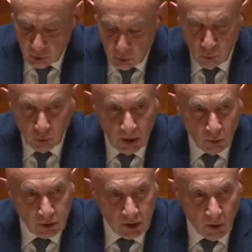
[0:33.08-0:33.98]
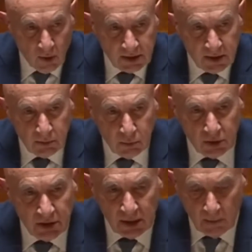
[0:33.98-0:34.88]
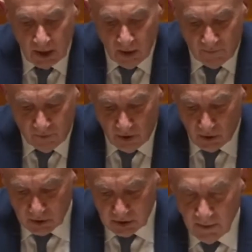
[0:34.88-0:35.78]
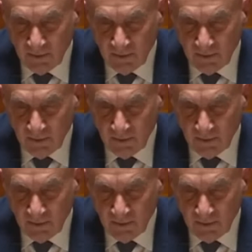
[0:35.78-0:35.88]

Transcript: tue ou dénoncer le racisme systémique en France,